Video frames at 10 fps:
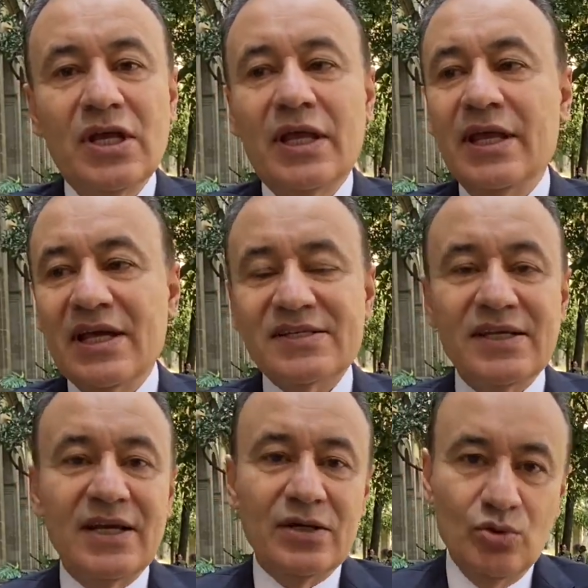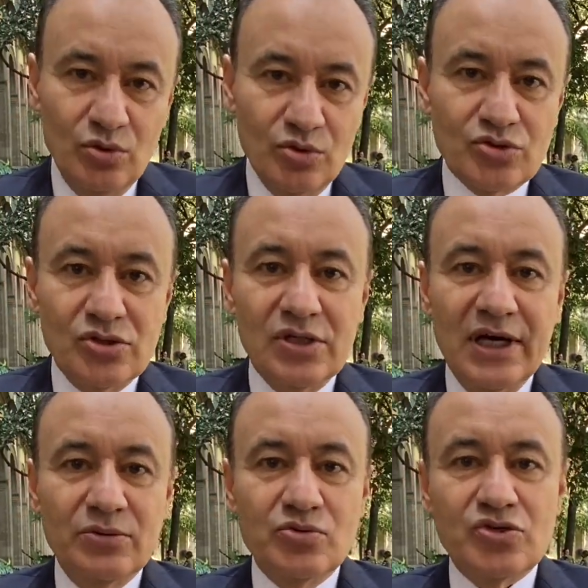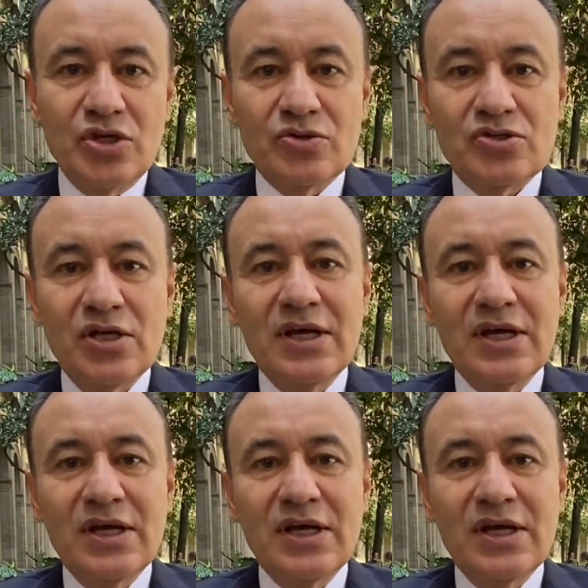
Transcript: y hacer algunos anuncios